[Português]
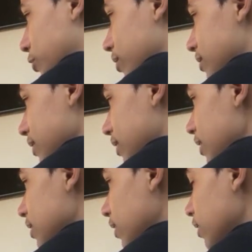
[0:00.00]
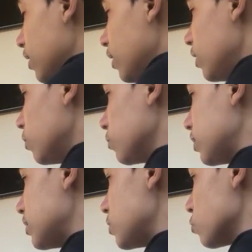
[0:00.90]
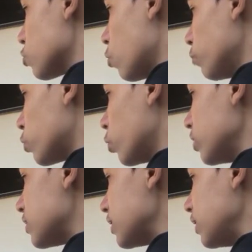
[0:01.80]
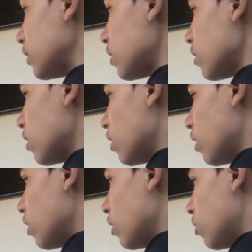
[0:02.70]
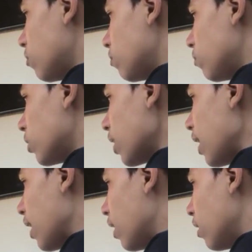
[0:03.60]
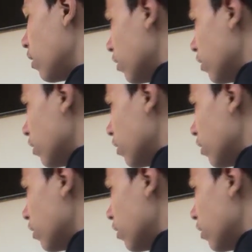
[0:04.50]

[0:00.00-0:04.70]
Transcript: joga isso aqui, tá? Eu não testei os controles ainda. Bora lá.